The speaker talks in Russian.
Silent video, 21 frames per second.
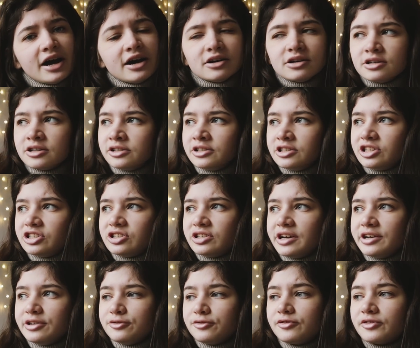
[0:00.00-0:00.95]
Э,
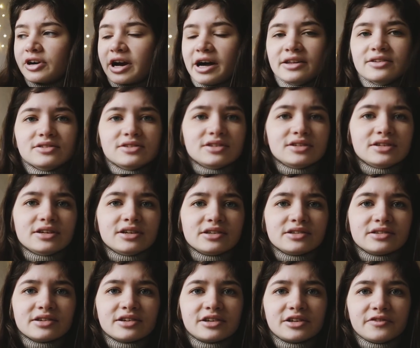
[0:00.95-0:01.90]
начинает Франция
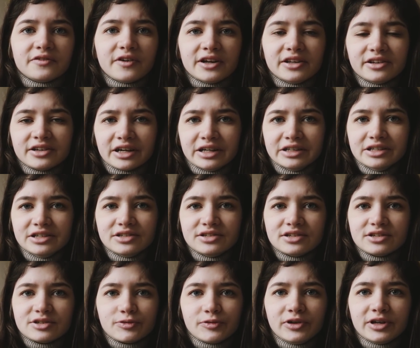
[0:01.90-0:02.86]
закрывать
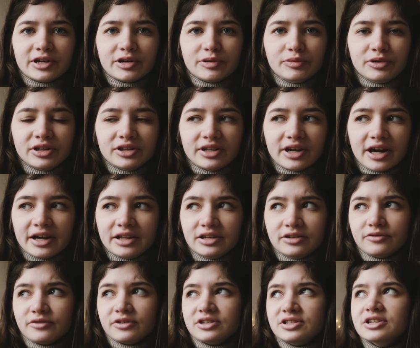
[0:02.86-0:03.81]
границы с
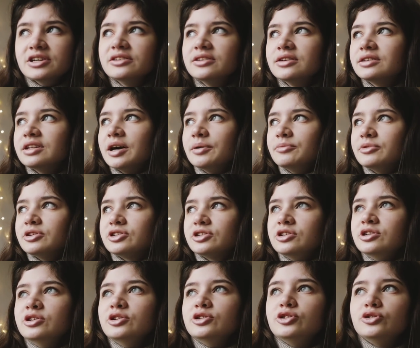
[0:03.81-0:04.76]
Великобританией, где-то там
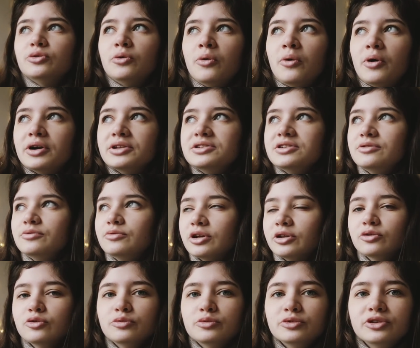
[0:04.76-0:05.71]
нашли еще один,
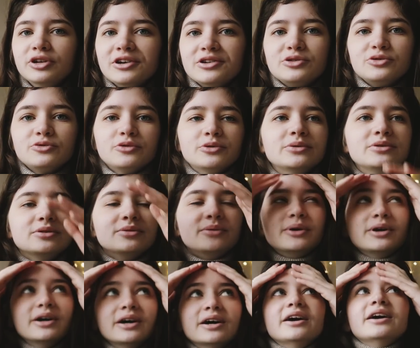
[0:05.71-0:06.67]
одну мутацию, в общем,
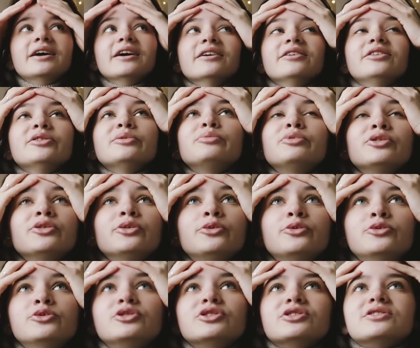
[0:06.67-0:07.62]
это был
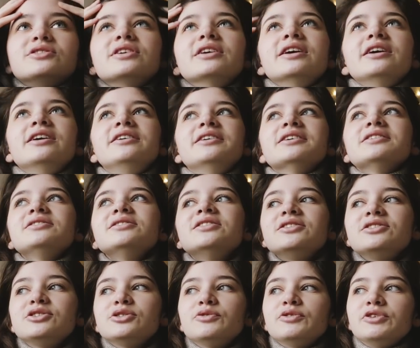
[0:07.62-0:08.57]
ужас. И я,
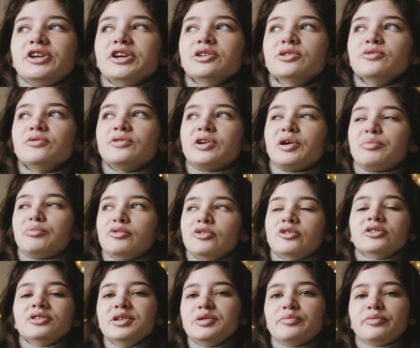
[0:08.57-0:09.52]
значит, уеду в
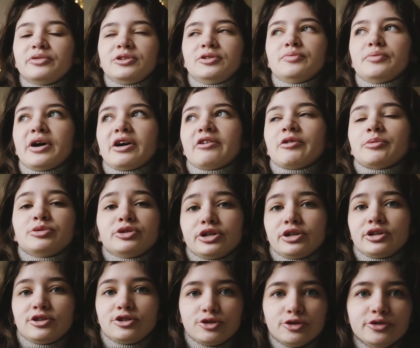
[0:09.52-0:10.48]
аэропорт, не понимаю вообще,
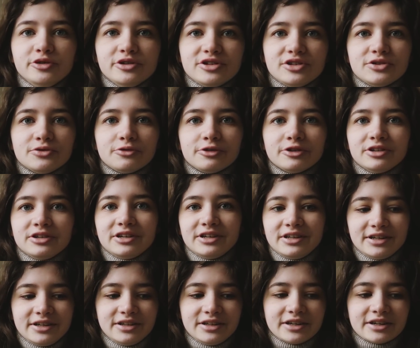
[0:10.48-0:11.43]
лечу ли сегодня
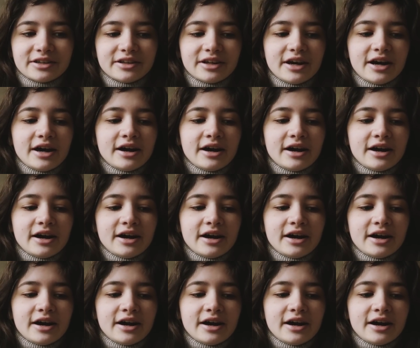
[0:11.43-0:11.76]
или нет.